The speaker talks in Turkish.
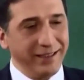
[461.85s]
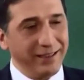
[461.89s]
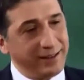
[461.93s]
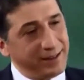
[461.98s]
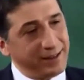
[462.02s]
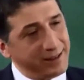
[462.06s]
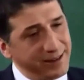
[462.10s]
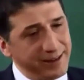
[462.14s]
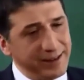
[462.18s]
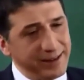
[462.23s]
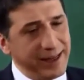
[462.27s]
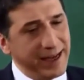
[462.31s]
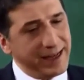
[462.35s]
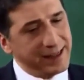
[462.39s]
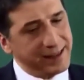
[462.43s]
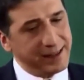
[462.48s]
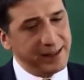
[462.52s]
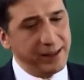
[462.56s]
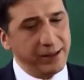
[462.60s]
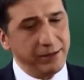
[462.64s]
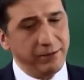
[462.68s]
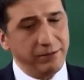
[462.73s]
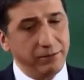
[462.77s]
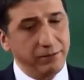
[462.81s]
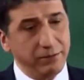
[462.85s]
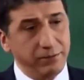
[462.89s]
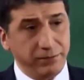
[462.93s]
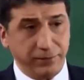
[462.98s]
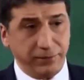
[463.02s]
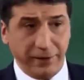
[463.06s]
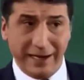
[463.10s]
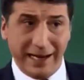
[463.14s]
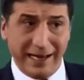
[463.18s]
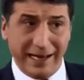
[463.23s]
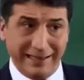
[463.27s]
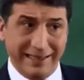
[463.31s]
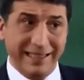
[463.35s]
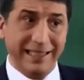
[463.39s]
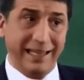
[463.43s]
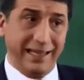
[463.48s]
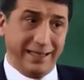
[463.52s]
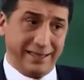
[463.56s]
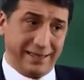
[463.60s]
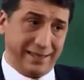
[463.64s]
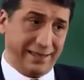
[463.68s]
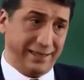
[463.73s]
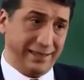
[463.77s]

Yıldız'ın dersleri fena değil